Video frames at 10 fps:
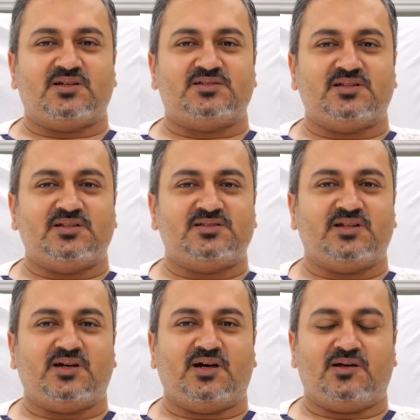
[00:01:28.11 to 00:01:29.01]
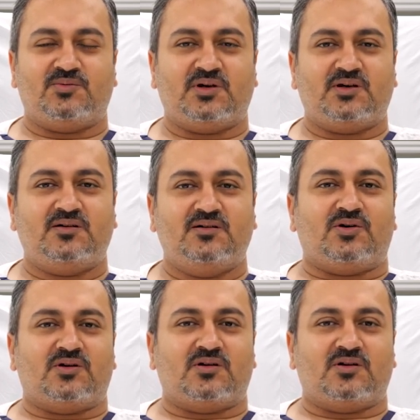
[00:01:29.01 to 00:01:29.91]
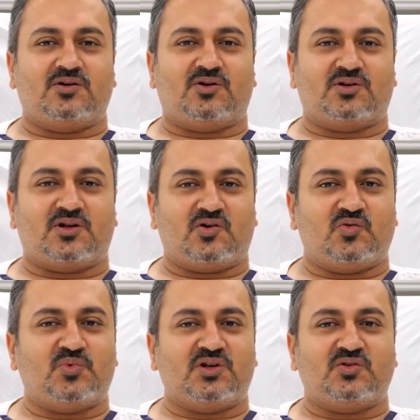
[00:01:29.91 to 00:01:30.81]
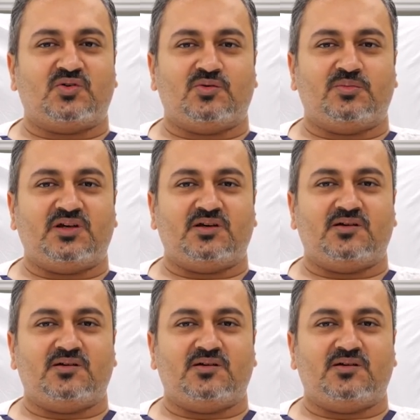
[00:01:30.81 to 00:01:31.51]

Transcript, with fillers: जल्दी से निकाला बाहर और डॉक्टर राहुल माथुर को भी